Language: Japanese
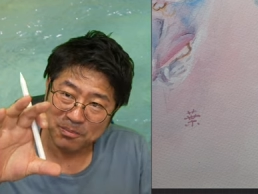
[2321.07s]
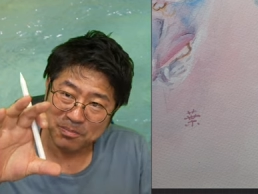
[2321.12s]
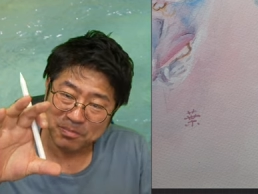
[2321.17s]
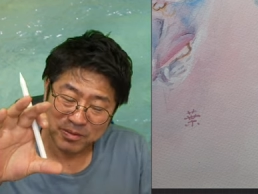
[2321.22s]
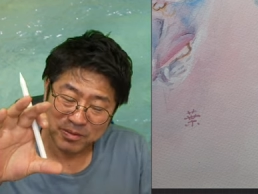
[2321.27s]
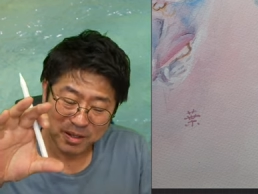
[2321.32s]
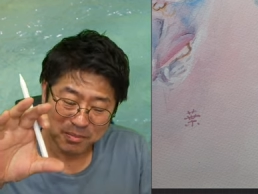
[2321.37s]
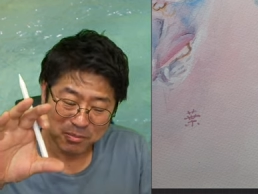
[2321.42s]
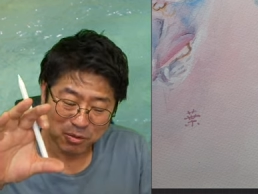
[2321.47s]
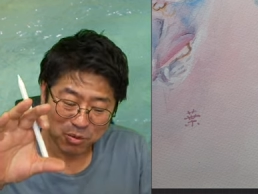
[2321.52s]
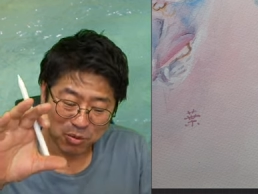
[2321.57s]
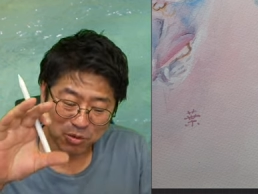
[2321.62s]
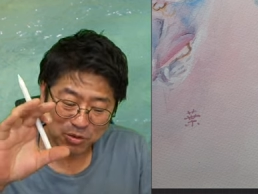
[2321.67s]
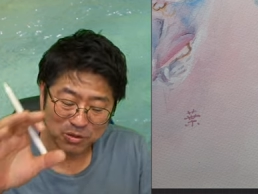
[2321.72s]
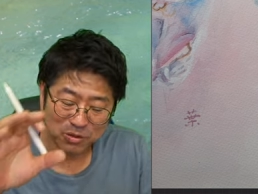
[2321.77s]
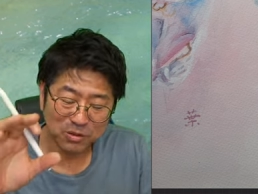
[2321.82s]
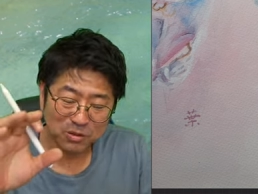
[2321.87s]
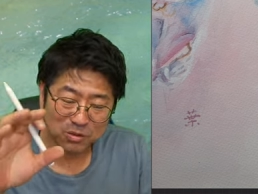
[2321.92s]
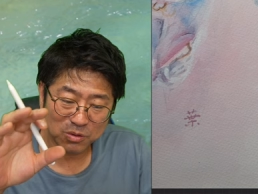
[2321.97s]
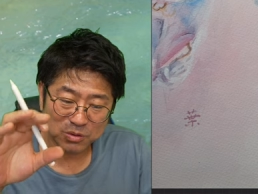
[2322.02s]
でもこ
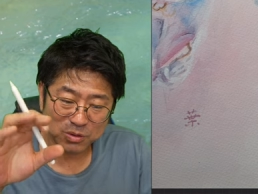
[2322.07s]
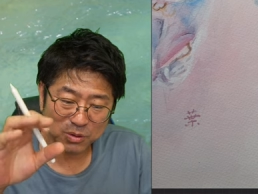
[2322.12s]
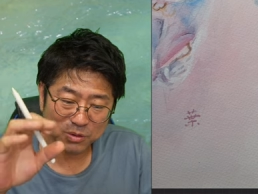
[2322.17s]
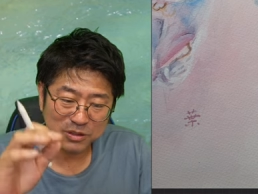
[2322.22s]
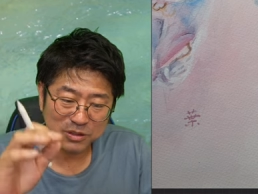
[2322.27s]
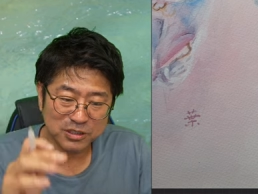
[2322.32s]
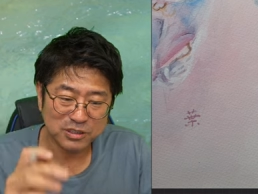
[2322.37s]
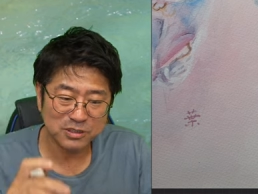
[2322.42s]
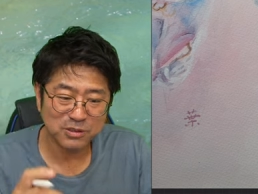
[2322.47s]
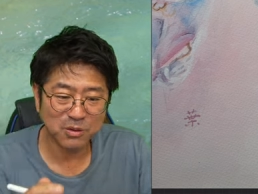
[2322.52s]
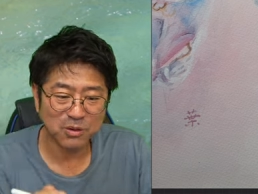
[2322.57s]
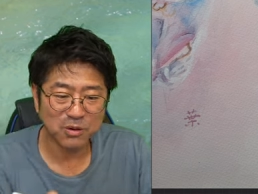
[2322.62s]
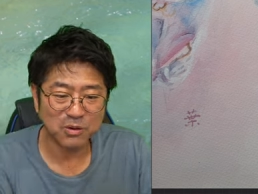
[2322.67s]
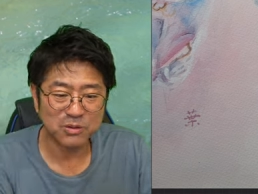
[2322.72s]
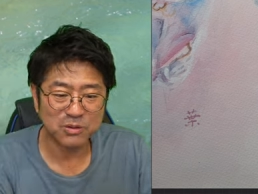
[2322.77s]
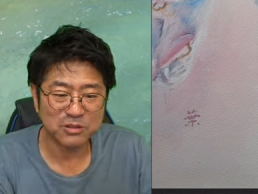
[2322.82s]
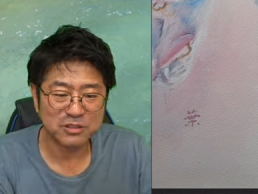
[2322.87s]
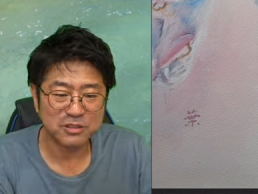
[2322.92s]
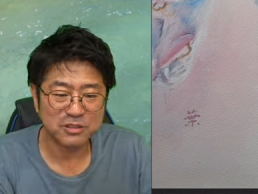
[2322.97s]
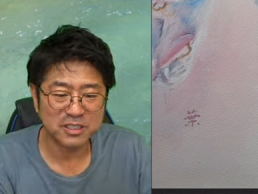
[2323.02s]
のこ投資図法
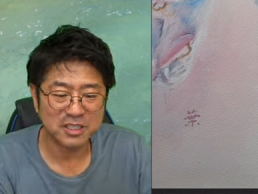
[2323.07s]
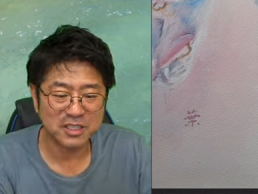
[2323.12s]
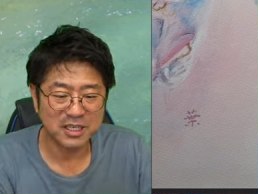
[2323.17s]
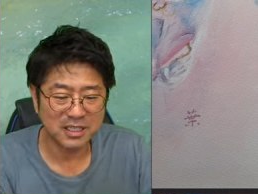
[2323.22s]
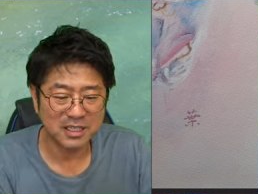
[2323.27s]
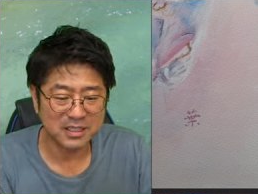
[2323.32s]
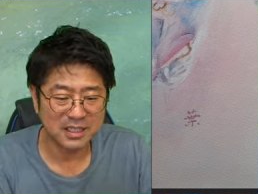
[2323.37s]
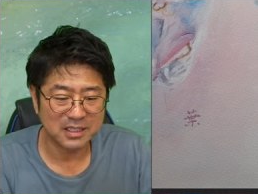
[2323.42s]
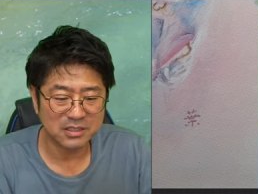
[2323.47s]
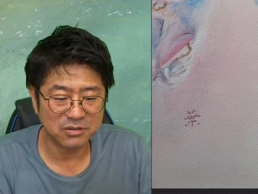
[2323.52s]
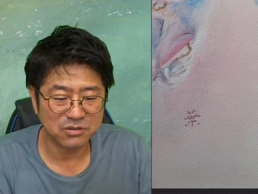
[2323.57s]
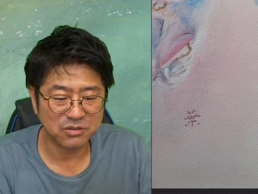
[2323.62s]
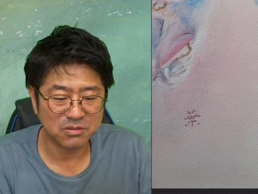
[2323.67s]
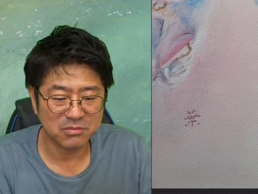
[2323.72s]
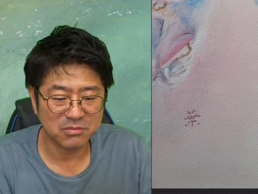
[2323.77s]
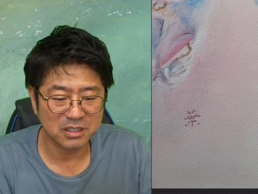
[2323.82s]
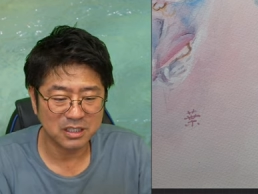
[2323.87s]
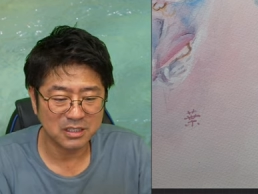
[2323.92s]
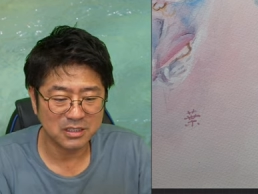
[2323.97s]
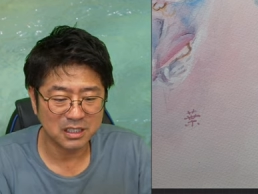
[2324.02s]
の付き方ちょっと
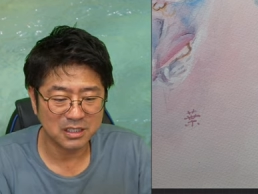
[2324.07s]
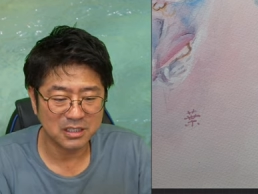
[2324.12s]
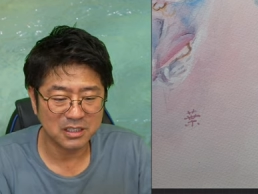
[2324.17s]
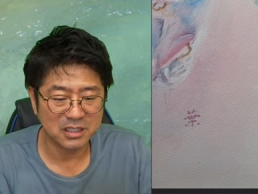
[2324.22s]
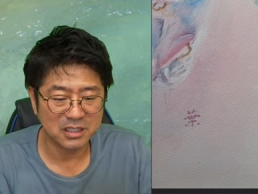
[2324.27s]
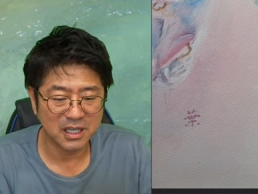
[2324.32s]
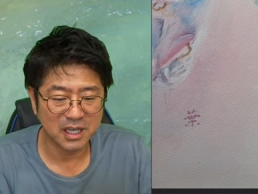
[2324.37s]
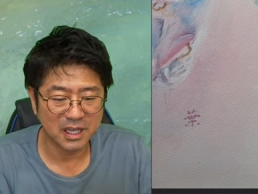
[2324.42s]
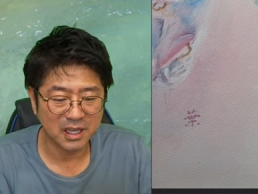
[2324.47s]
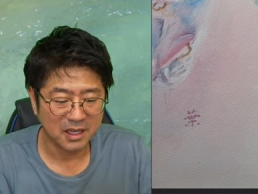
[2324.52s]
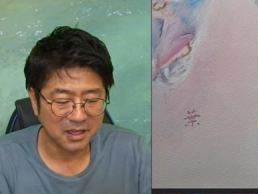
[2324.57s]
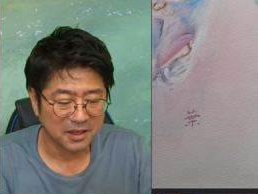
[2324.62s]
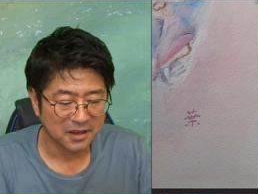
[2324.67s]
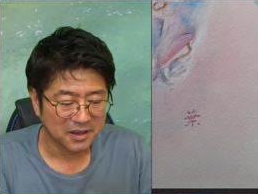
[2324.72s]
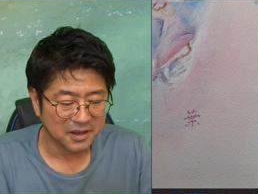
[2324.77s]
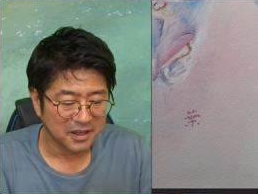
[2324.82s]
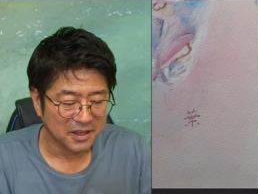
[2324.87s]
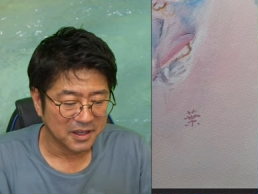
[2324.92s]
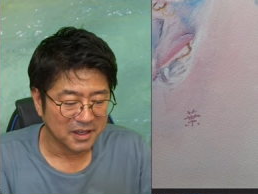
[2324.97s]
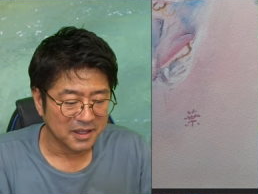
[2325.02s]
皆さんにね
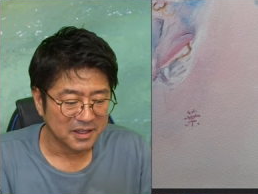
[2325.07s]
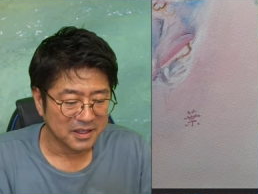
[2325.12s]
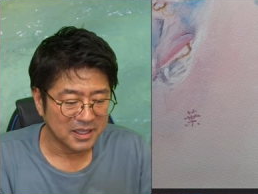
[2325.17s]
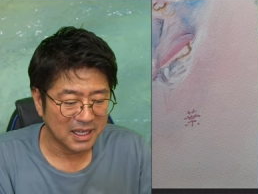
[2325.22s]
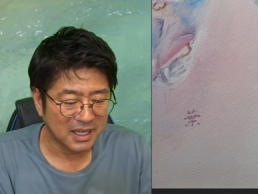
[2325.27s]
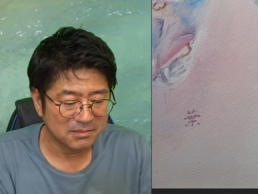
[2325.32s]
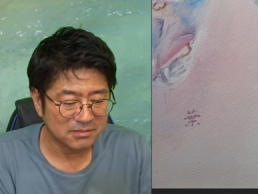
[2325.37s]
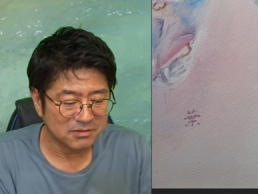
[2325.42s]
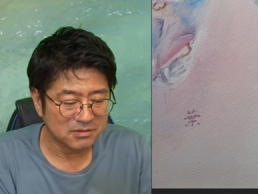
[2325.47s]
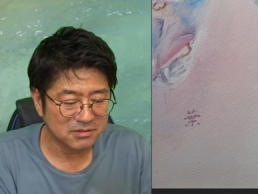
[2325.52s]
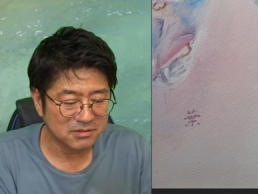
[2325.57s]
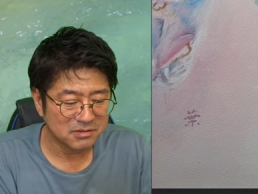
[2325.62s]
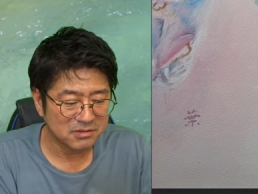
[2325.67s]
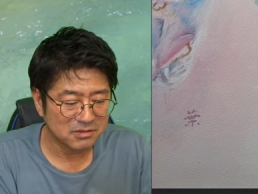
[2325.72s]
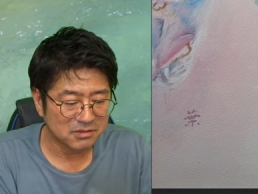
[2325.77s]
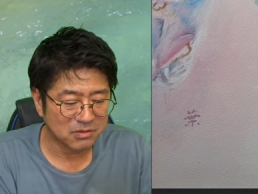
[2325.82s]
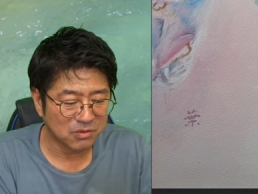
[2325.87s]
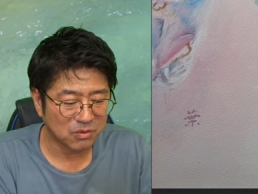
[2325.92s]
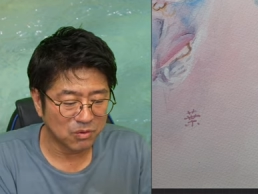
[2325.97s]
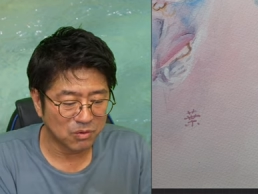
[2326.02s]
多分
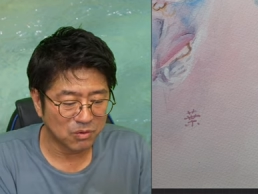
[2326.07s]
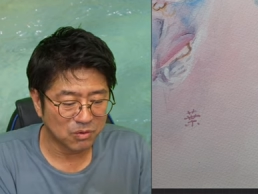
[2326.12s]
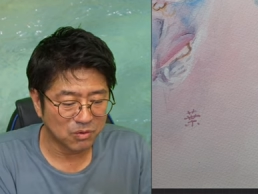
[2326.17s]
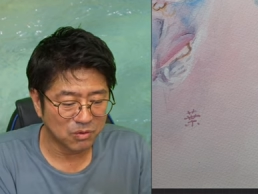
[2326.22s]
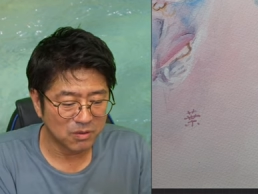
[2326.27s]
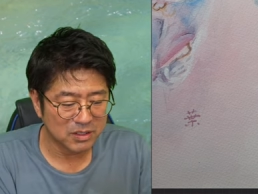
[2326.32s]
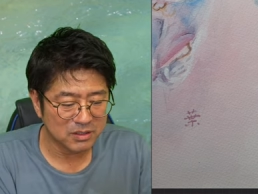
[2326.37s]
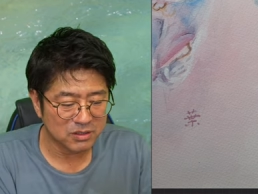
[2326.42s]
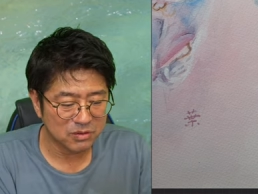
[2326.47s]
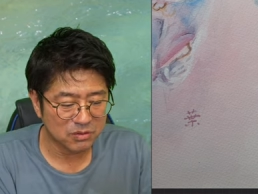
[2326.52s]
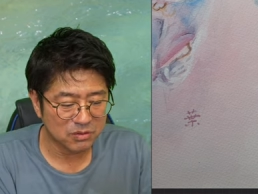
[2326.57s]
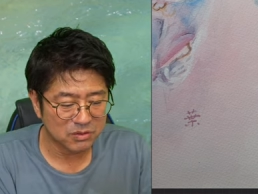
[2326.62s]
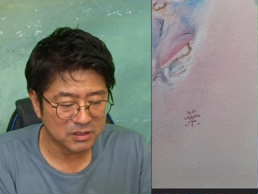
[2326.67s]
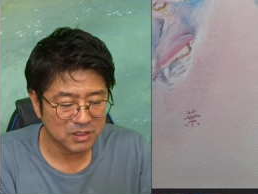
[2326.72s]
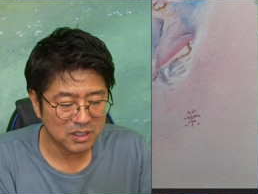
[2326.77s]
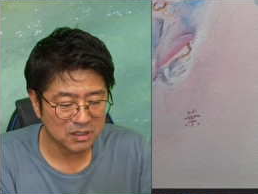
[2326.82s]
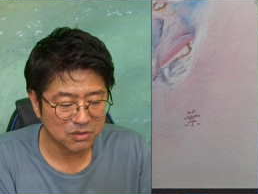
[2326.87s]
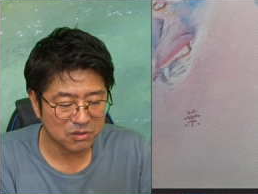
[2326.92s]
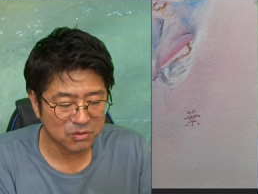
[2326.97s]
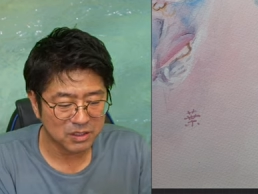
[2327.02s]
ここはそんな
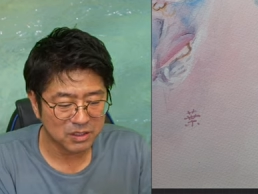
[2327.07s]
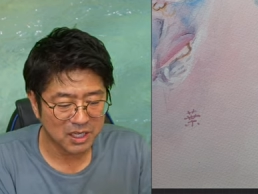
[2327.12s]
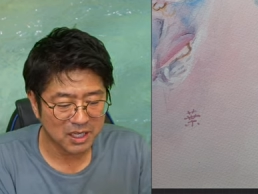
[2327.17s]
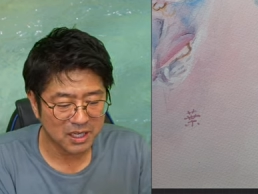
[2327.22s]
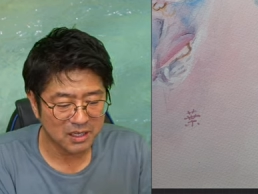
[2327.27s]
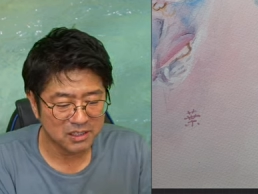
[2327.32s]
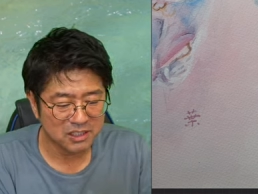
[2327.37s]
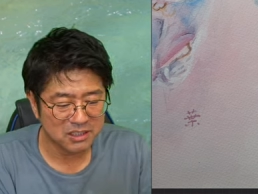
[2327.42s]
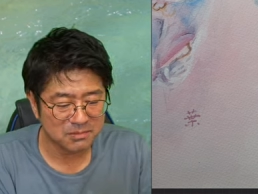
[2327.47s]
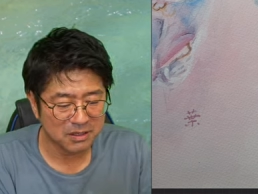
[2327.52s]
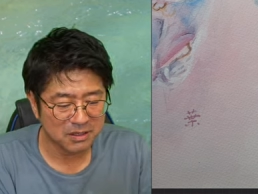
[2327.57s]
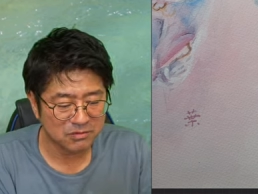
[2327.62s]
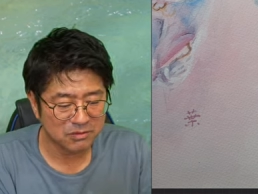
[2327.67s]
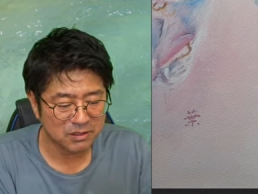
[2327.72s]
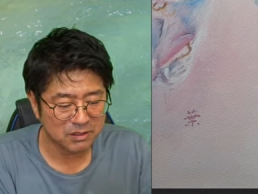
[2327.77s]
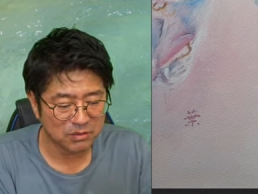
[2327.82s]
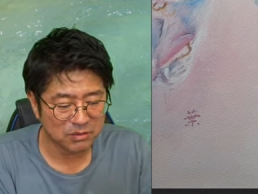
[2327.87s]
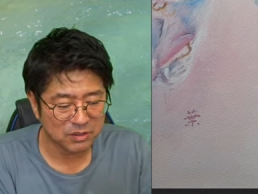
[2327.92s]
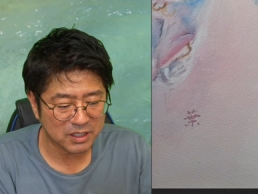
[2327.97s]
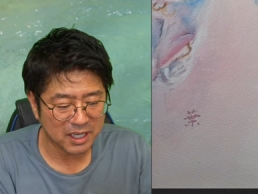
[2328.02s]
にこう楕円一番上のと
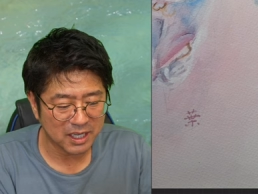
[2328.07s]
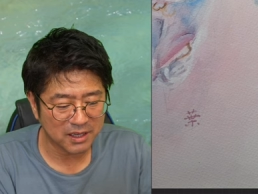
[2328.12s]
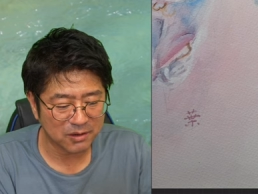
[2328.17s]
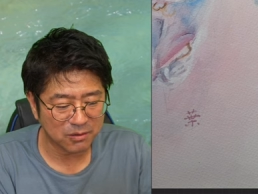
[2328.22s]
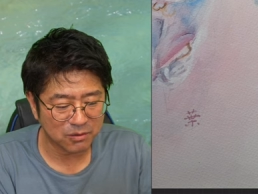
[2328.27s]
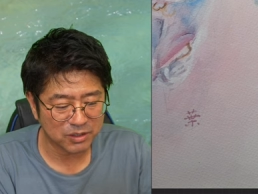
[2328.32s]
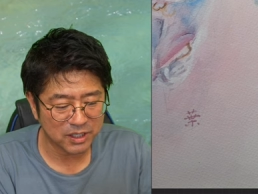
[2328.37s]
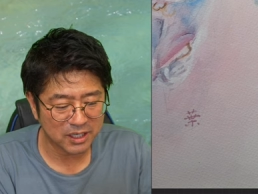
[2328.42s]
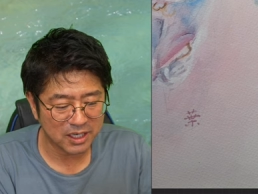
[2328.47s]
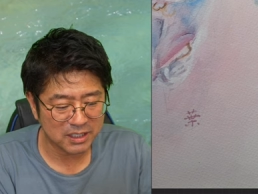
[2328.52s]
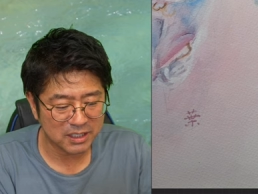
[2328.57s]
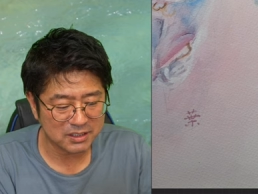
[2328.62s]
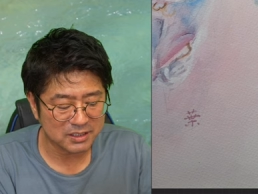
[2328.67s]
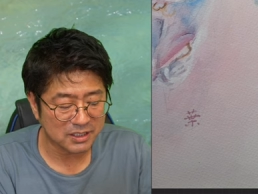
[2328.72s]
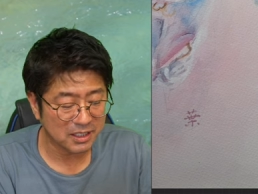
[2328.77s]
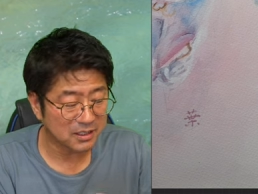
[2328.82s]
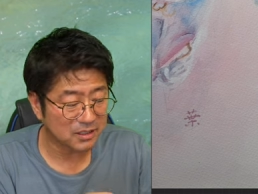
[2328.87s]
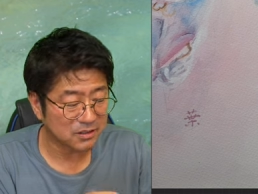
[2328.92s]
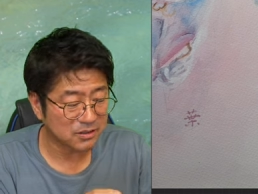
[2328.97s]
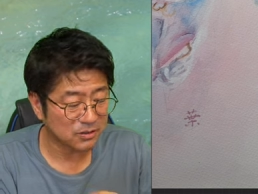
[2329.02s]
こ楕円こんな感じな
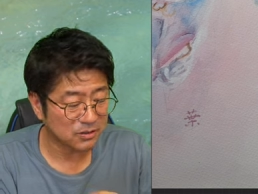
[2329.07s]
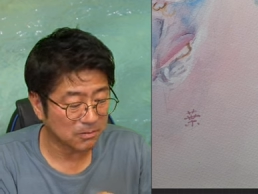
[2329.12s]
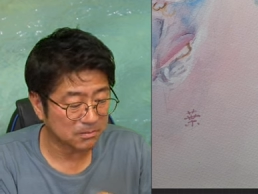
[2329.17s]
んですよ。